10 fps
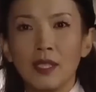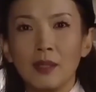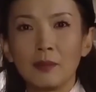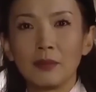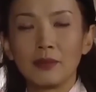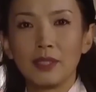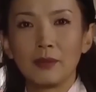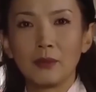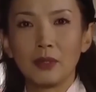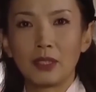他不认
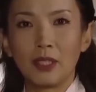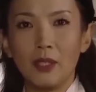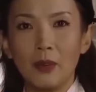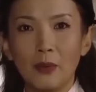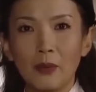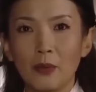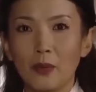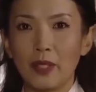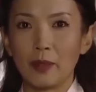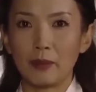我的朝廷，
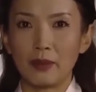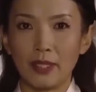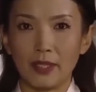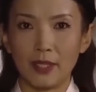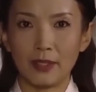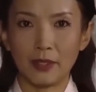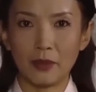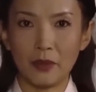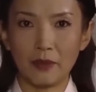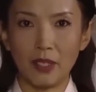我也不认他这个
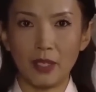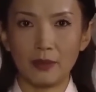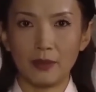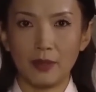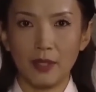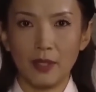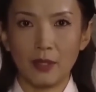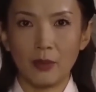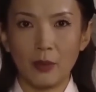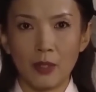越王。
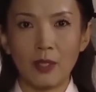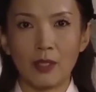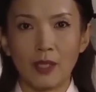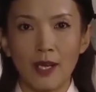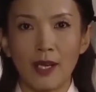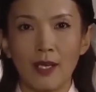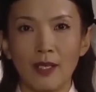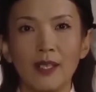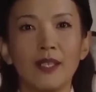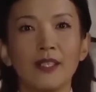郭和呀，
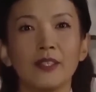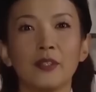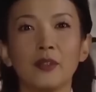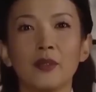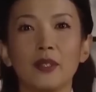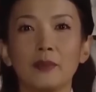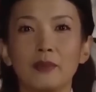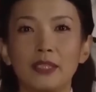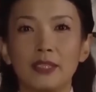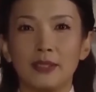你
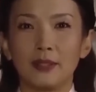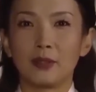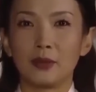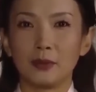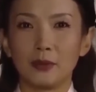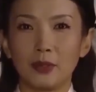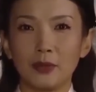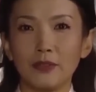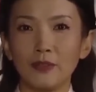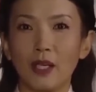对不起肃州
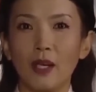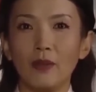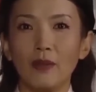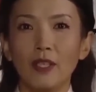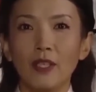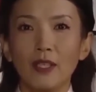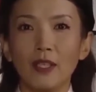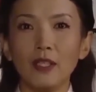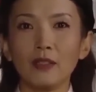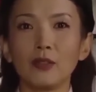父老，
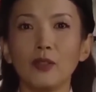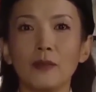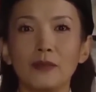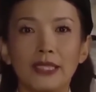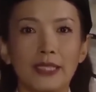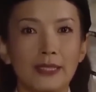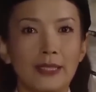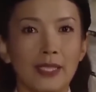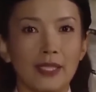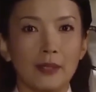更对不起
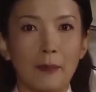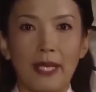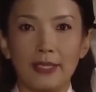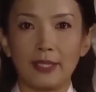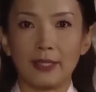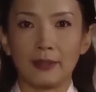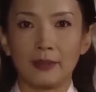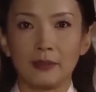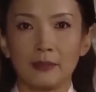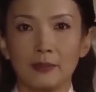这里的百姓。